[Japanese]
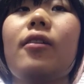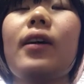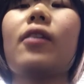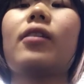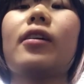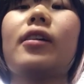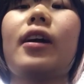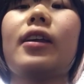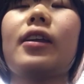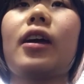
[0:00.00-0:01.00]
今日はこれぐ
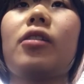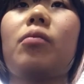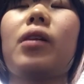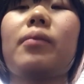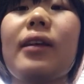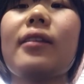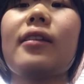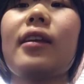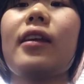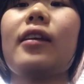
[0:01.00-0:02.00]
らいにしたいと思いま
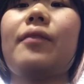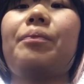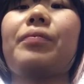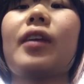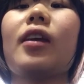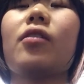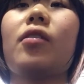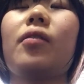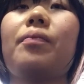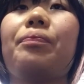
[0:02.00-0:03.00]
す。えっ
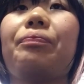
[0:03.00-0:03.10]
と